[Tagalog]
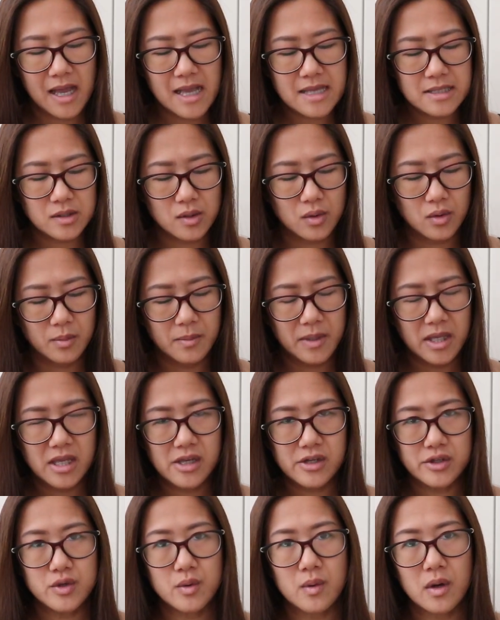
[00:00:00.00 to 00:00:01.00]
Kaso, may
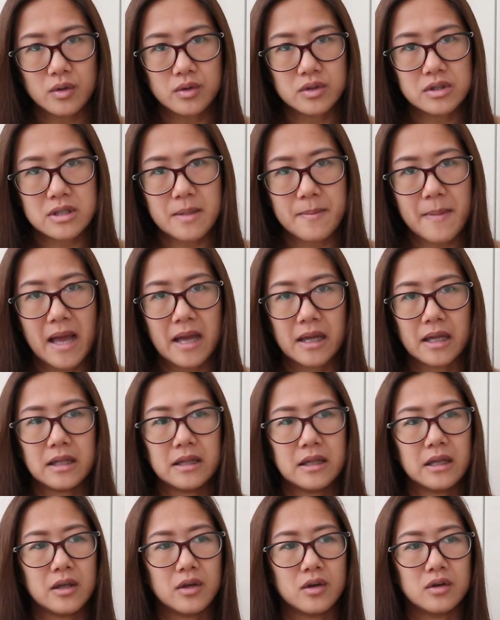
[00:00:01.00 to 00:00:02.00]
issue ako doon sa
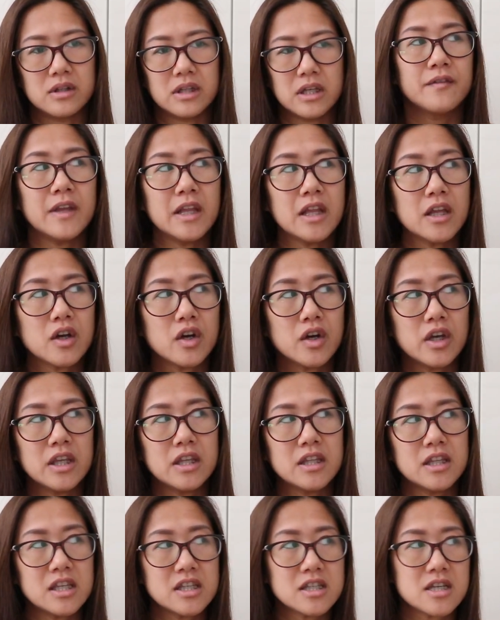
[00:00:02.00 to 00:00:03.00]
bangle na yun. Feeling ko
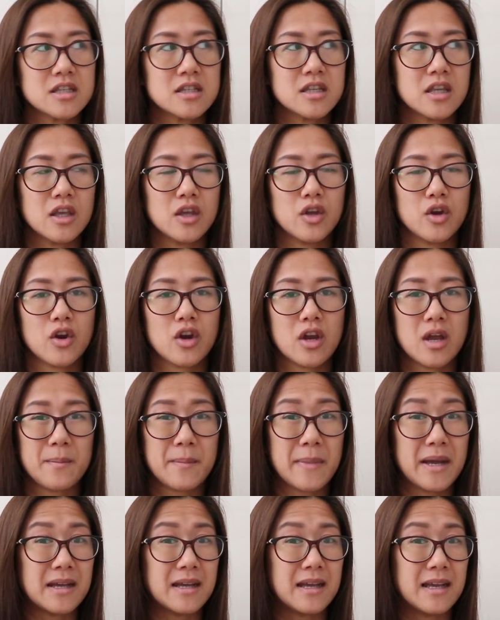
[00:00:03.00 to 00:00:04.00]
hindi siya secure
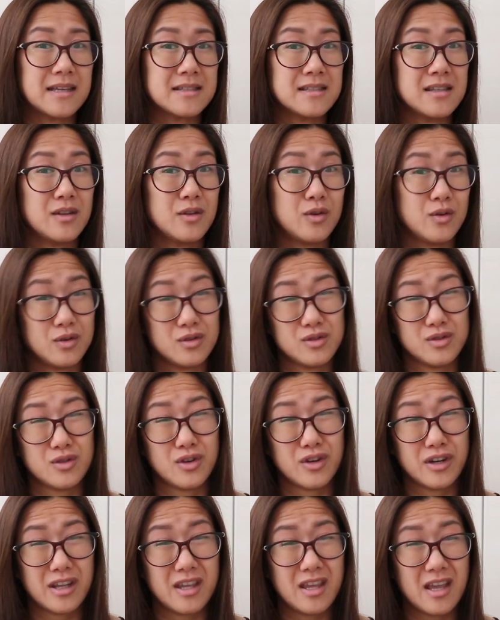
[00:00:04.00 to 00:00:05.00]
kapag kasi sinuot. Oh,
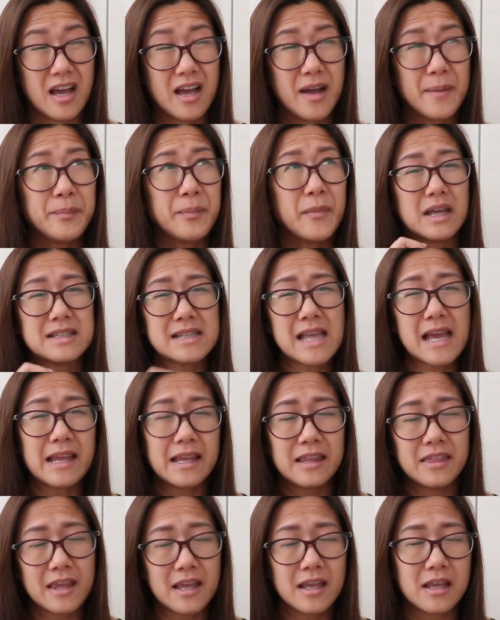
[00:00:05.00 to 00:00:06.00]
sorry ha. Kasi
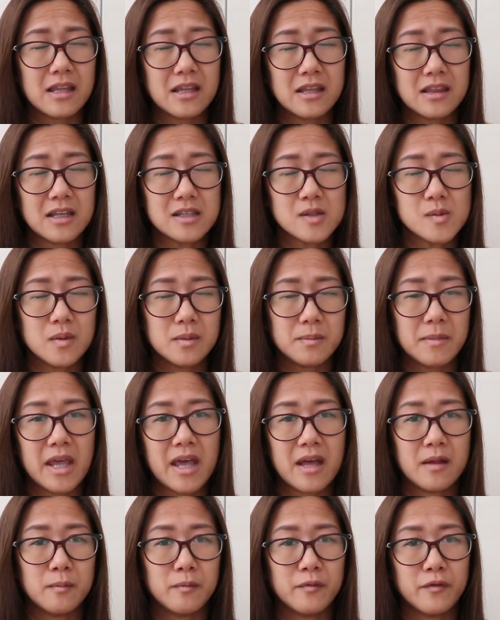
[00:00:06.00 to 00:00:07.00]
I think this will
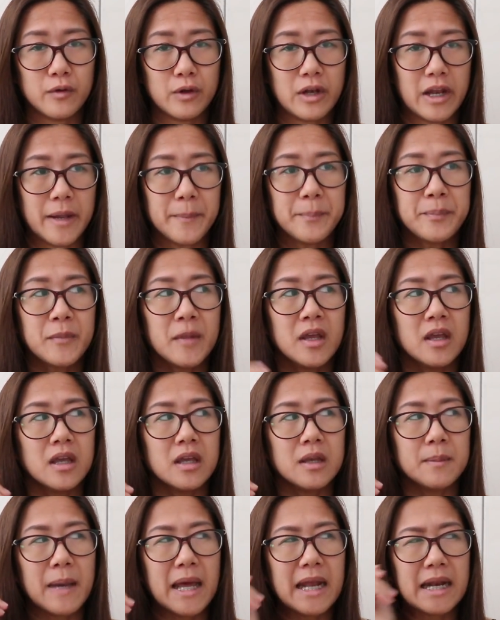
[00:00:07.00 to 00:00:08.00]
be helpful eh.
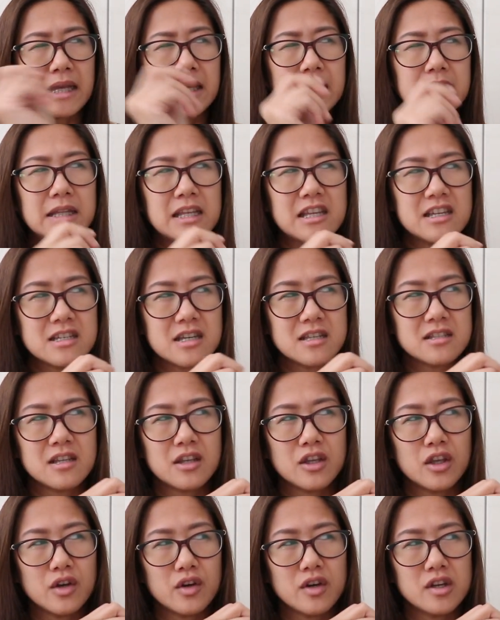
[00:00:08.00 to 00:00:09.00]
Parang hindi siya
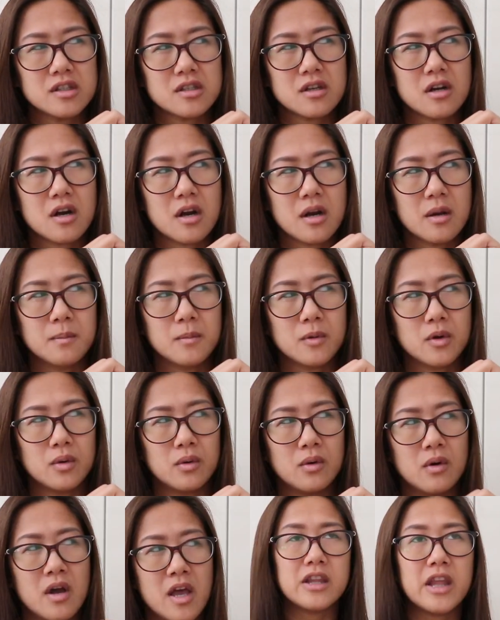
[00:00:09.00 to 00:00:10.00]
secure sa arm
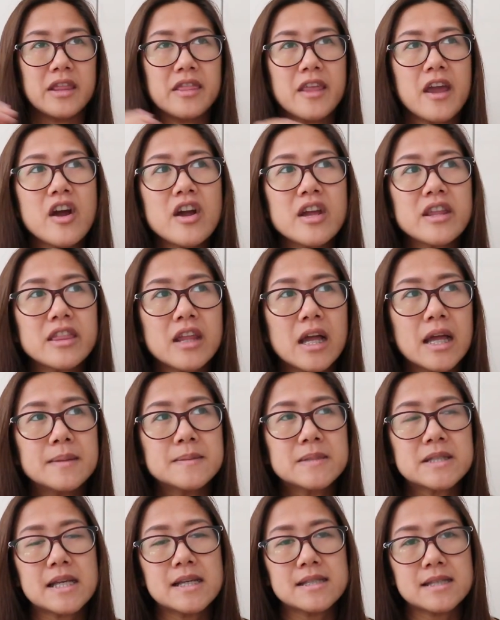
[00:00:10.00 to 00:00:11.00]
ko. And there are
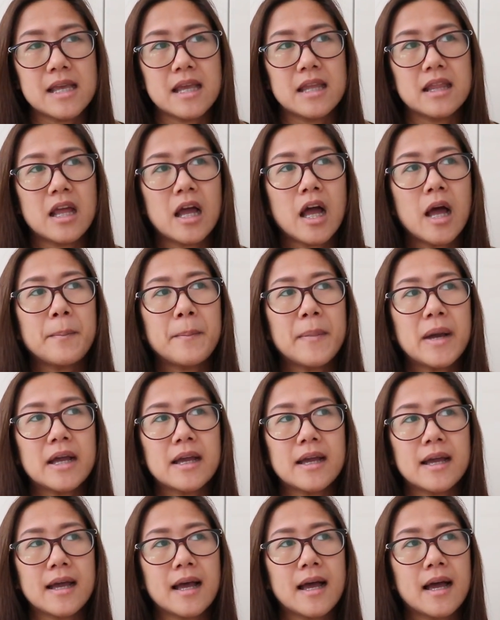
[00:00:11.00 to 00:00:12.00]
times kasi na
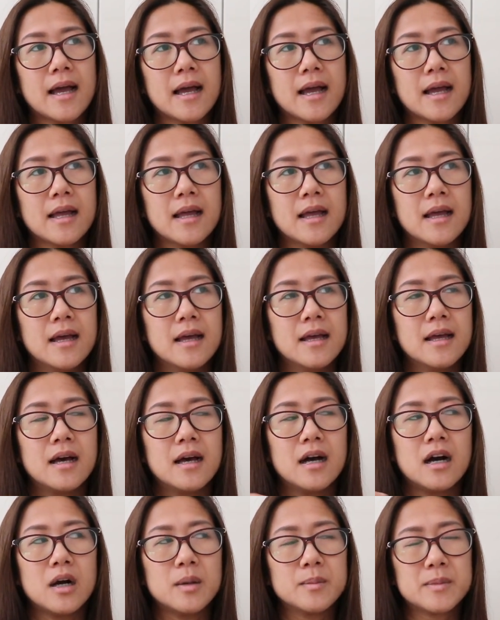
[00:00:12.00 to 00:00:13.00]
kapag ka
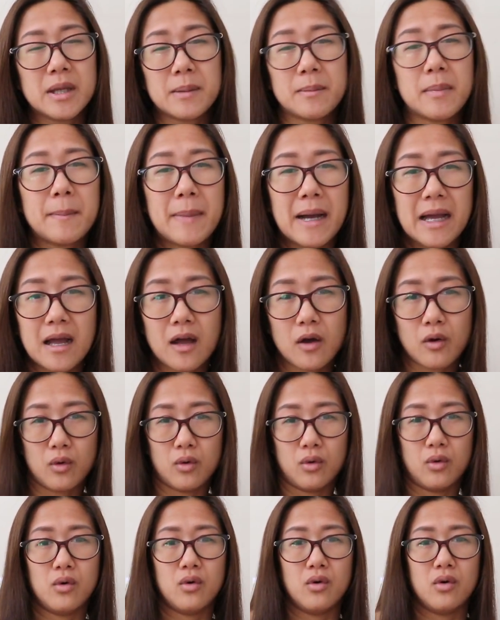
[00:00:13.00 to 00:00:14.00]
um, nagbabag
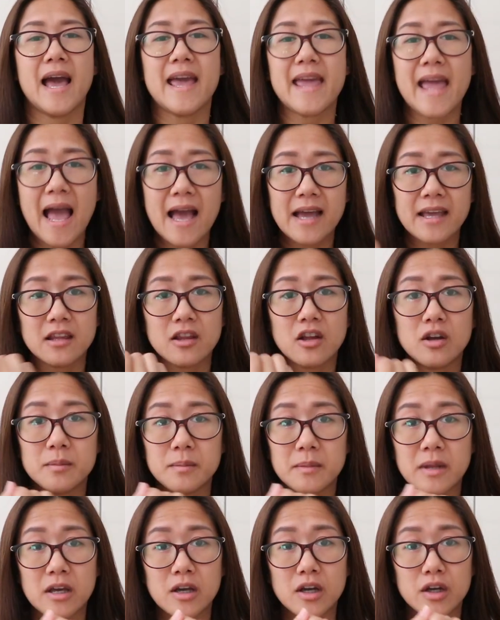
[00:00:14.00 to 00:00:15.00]
ako, I hang it
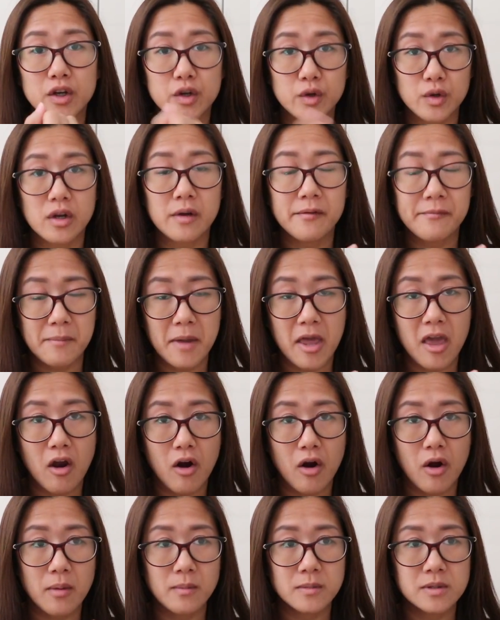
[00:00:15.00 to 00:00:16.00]
on the crook of my
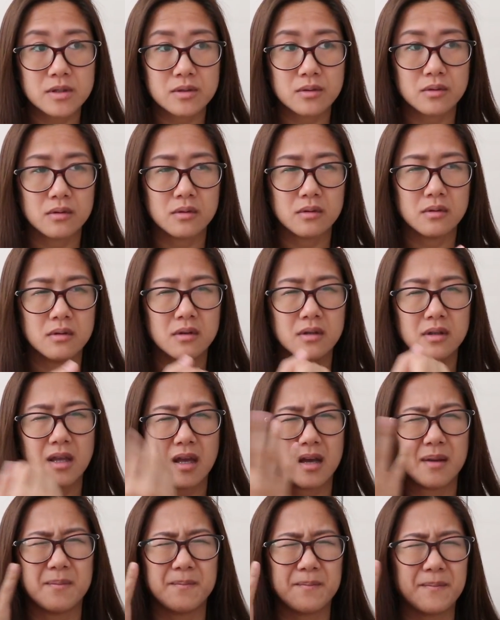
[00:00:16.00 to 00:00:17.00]
arm. So,
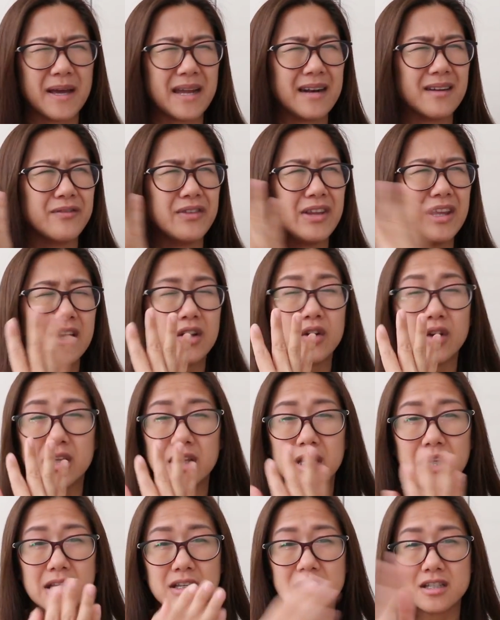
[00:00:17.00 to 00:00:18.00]
yeah, parang feeling ko
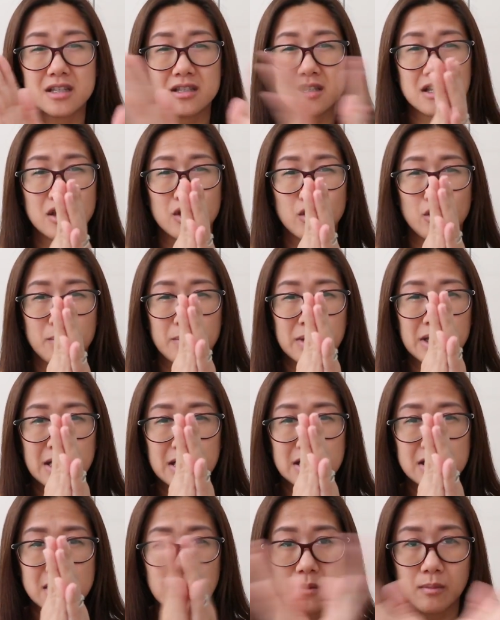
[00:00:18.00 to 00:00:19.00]
hindi lang siya secure.
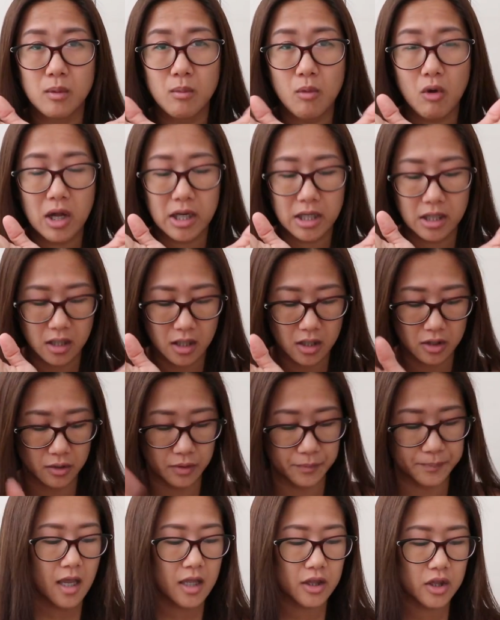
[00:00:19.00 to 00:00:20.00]
Madali siyang bumuka ng
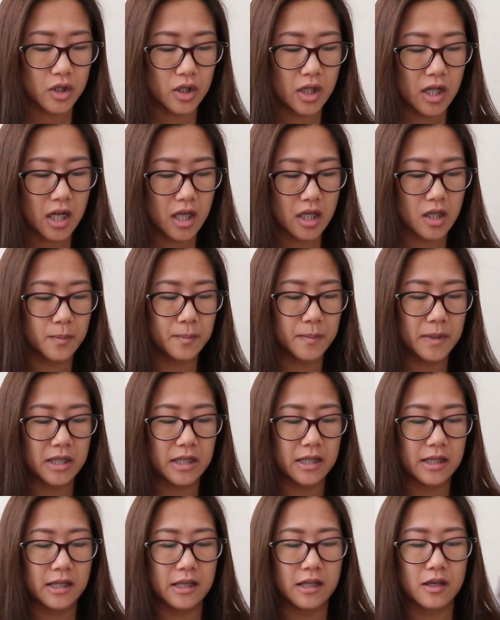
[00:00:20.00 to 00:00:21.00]
ganun. Ito na lang yung
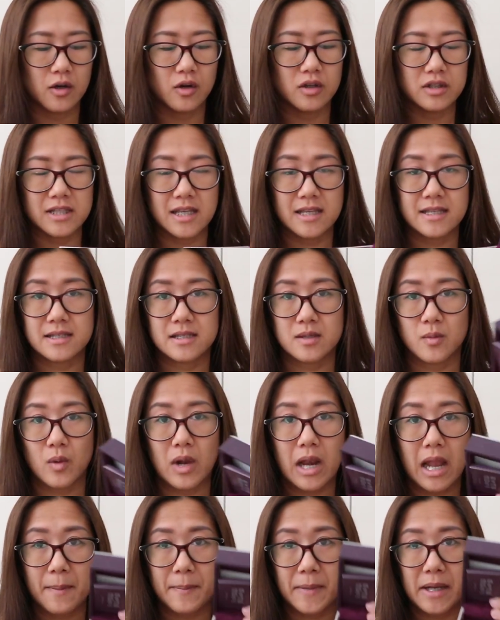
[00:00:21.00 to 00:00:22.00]
pinili ko since
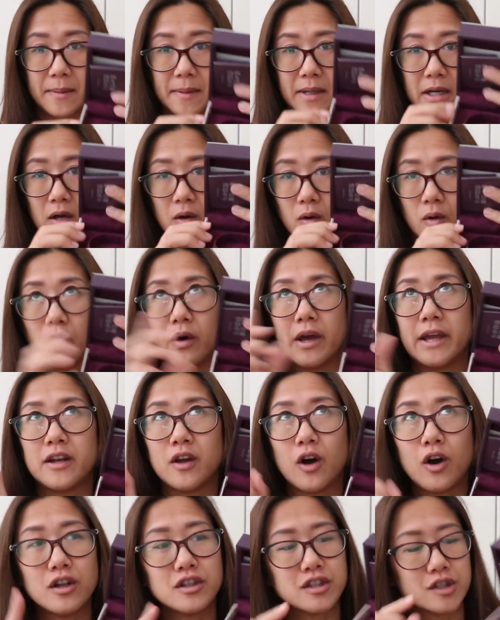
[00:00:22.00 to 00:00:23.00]
wala pa naman ako. And
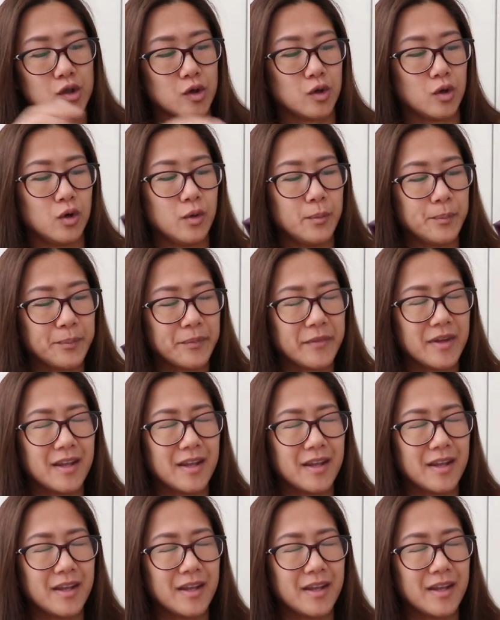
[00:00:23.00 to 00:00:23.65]
also,